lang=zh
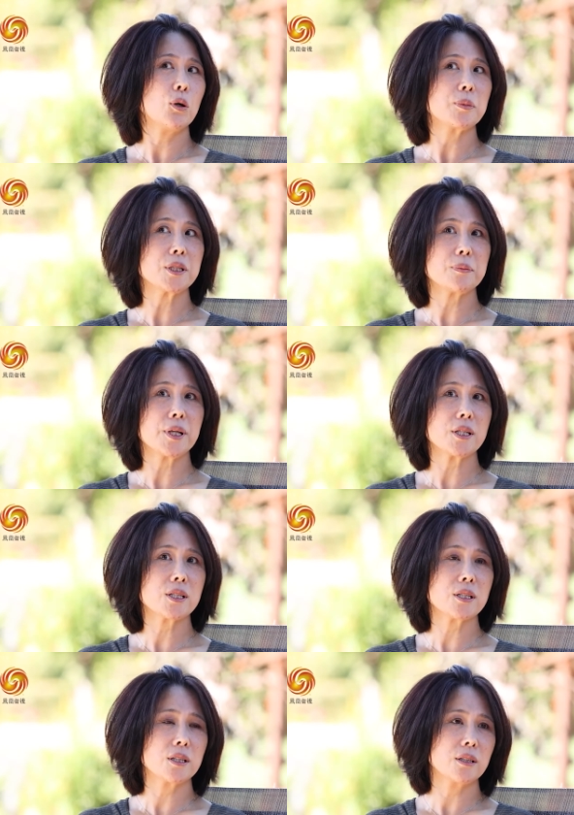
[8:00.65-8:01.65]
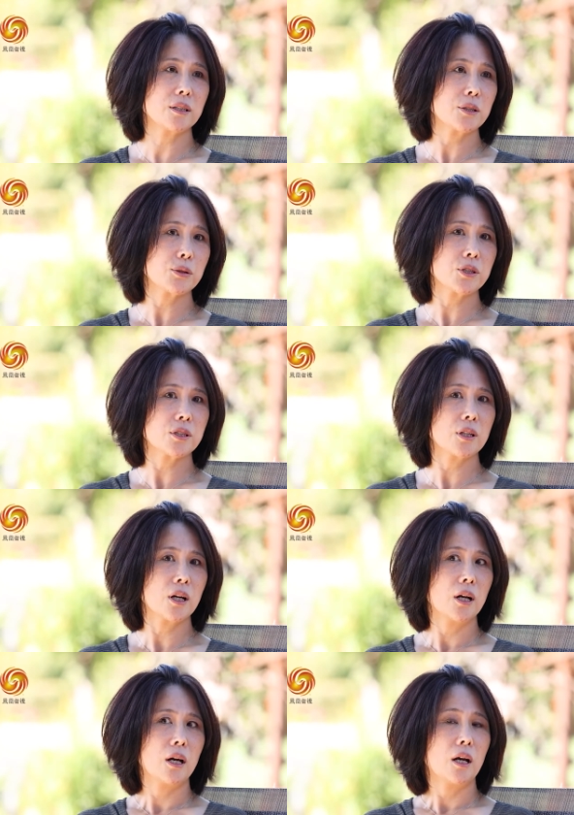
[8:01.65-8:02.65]
们这边是一个，就是
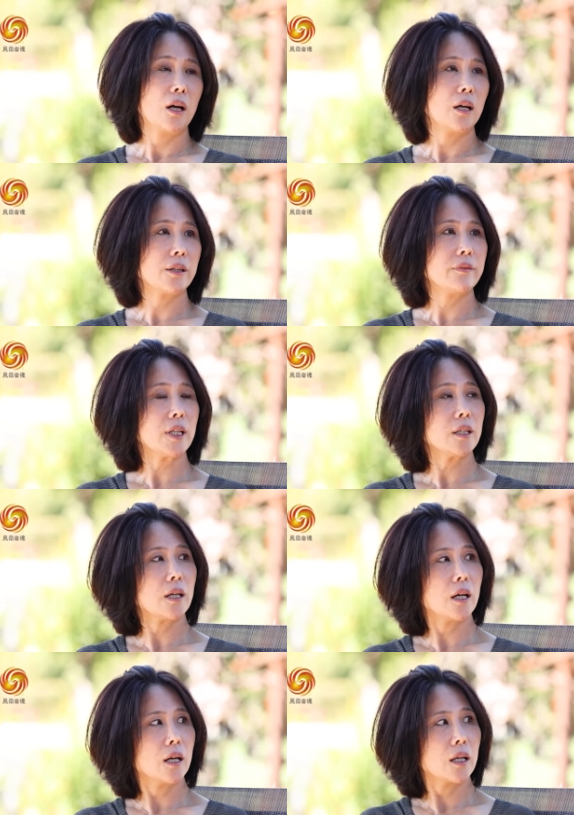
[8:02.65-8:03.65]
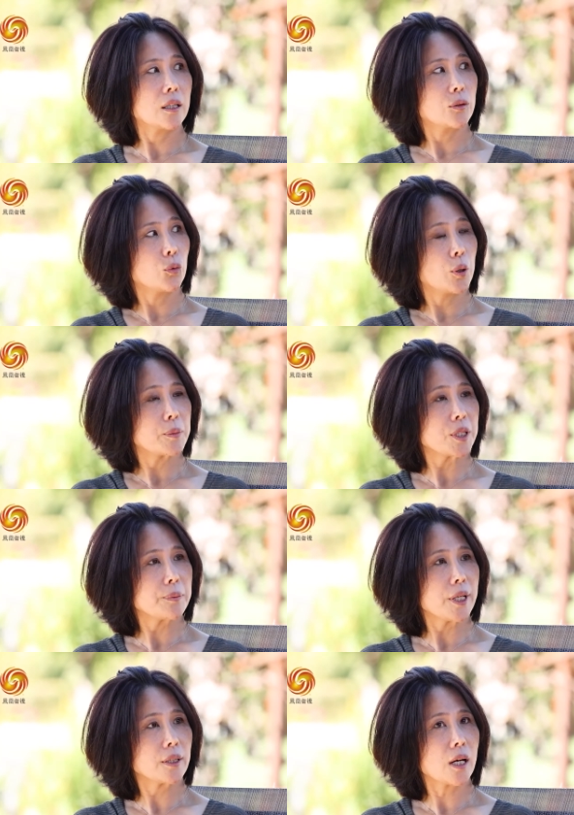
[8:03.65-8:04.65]
呃，因为呃，我们这
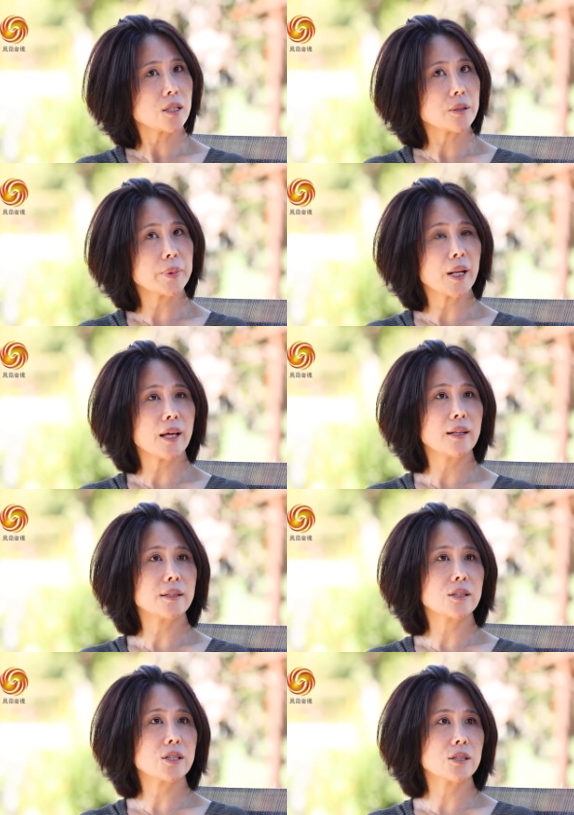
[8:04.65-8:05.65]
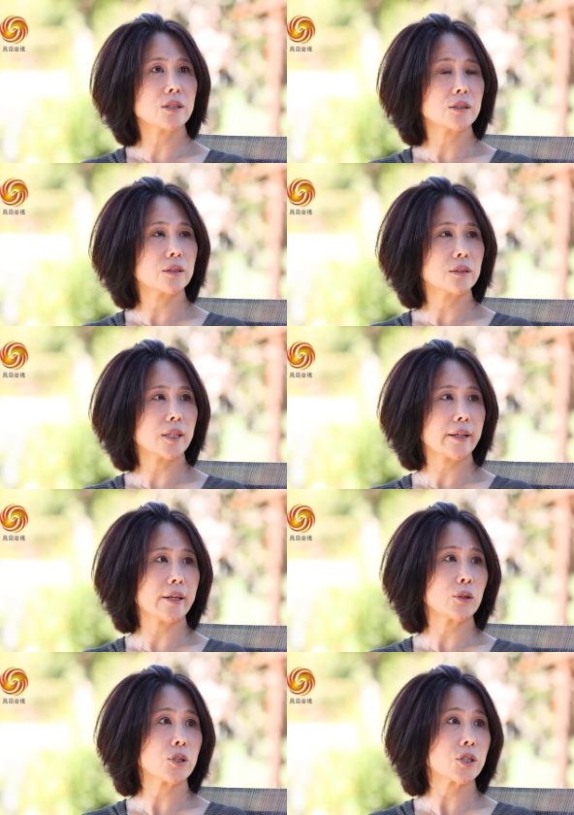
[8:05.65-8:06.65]
边 Township Land y 是大
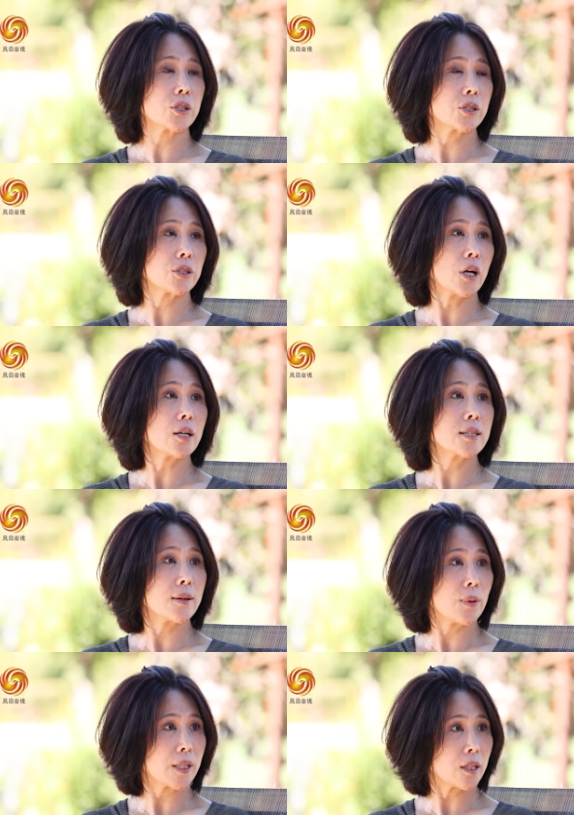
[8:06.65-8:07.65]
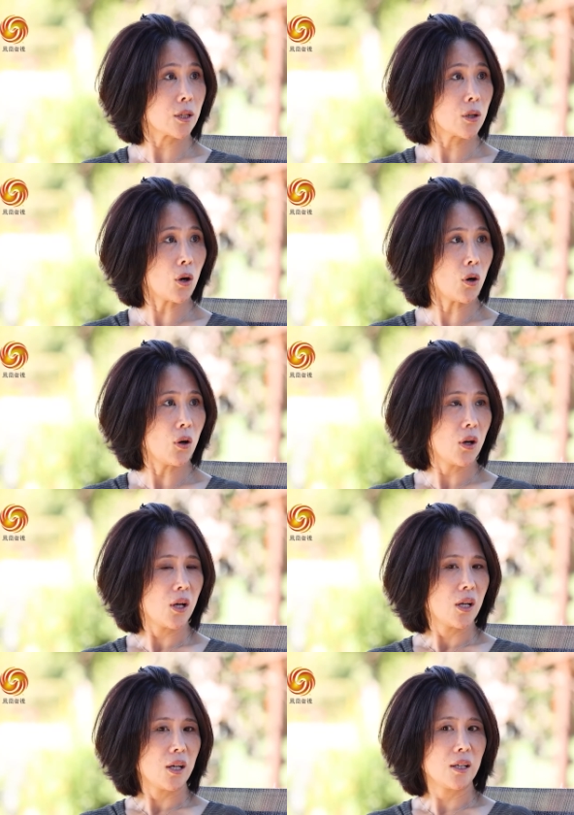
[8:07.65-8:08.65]
概有十二三万人口。
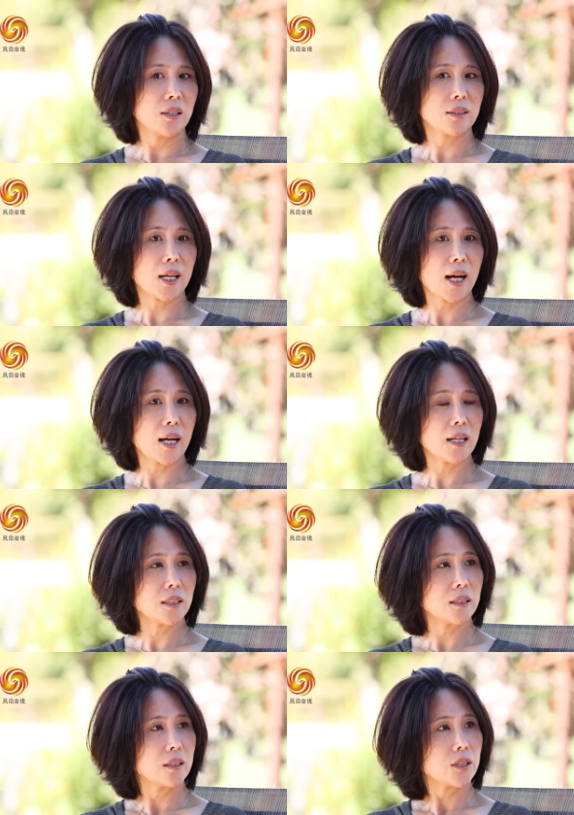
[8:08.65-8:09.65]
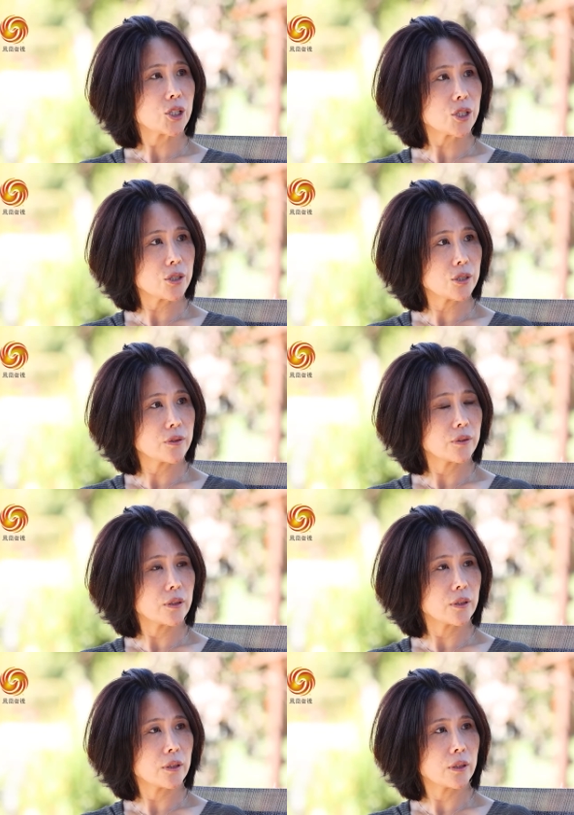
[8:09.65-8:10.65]
嗯。呃，它是
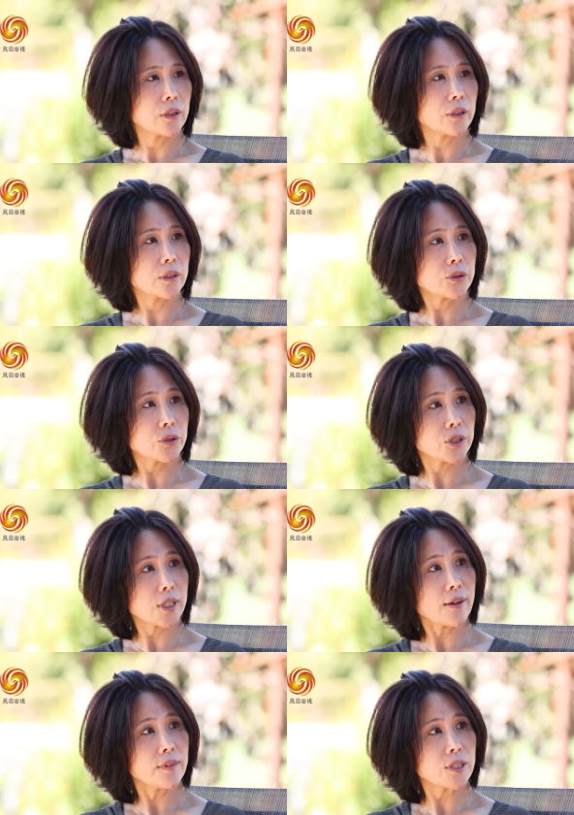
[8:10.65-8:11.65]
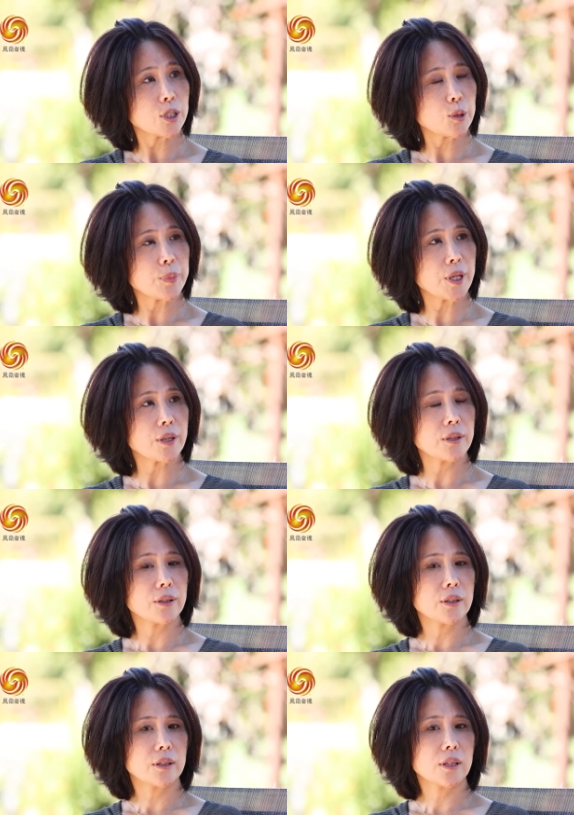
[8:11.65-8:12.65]
呃，就是大温这边
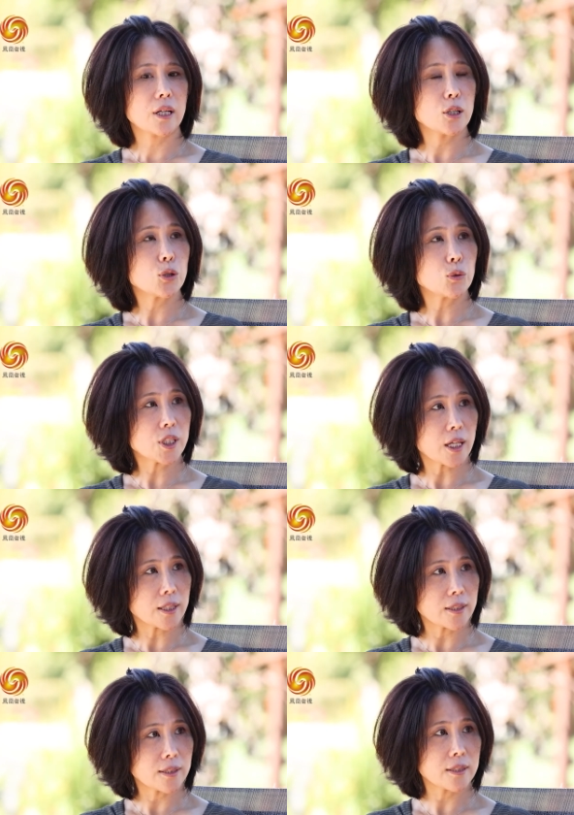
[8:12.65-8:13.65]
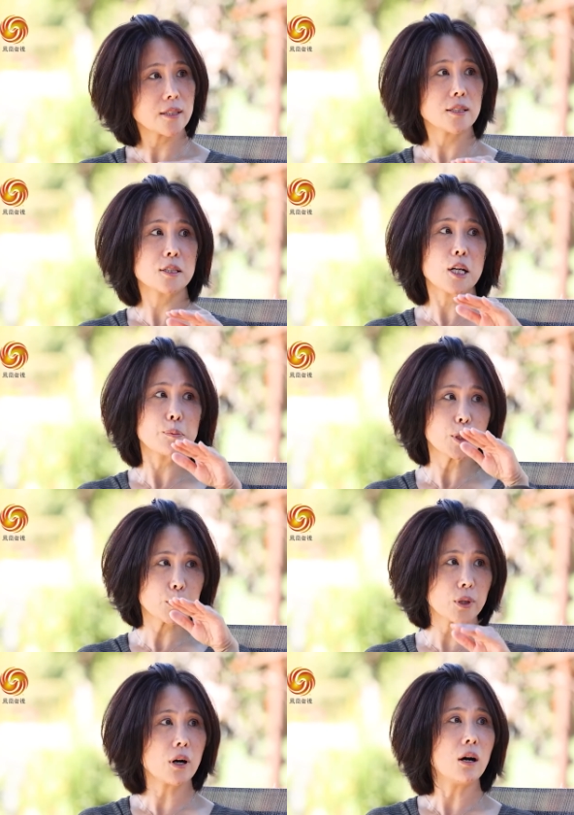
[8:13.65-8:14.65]
它的中产阶级占比
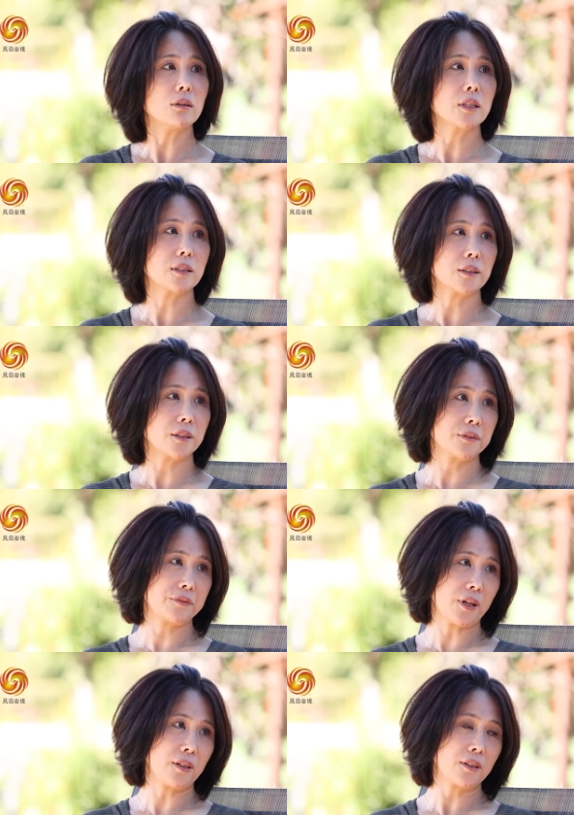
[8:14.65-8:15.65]
最高的一个地方，